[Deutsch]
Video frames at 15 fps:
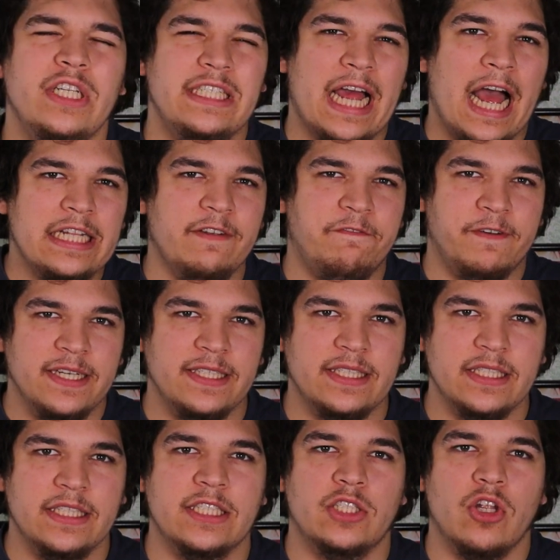die Saat der
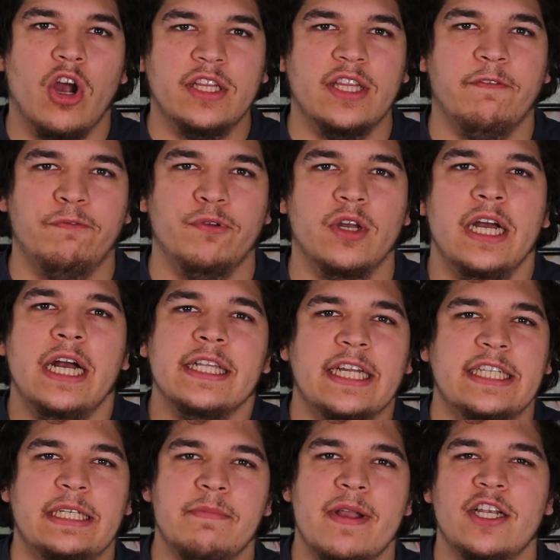Finsternis sorgt dafür,
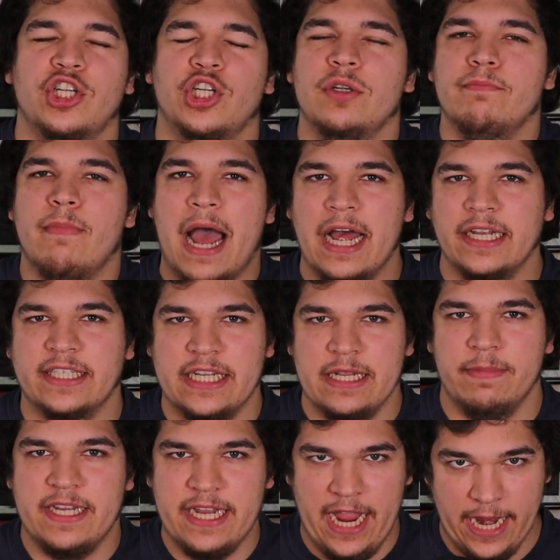dass sich Menschen
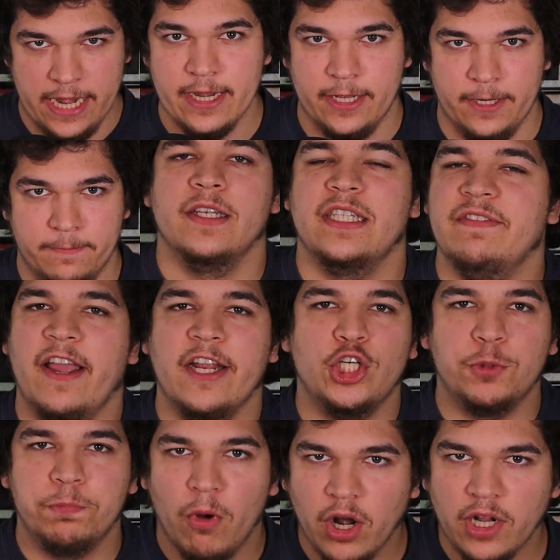maßgeblich ändern. Sie werden
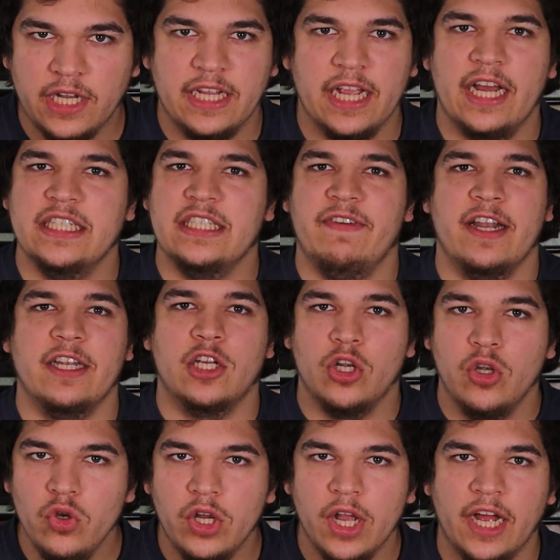sportlicher, sie werden
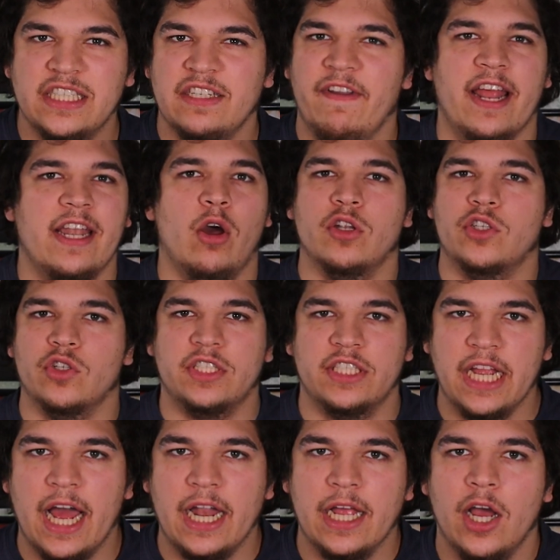klüger, sie werden auch
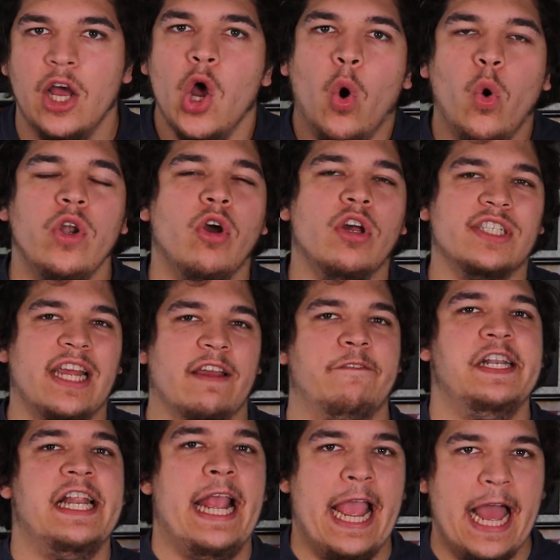sozialer und auch sehr
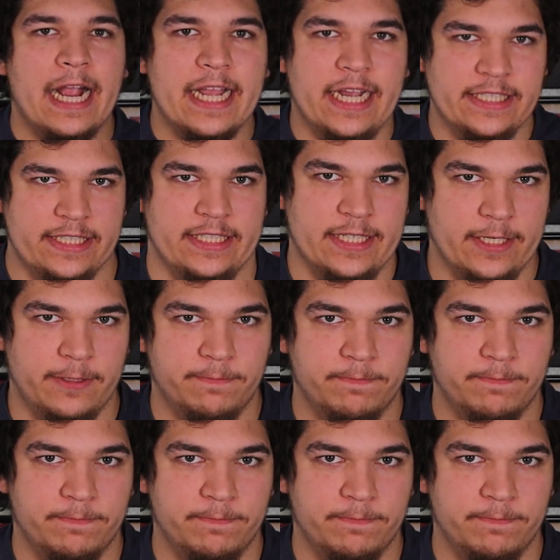viel ehrgeiziger.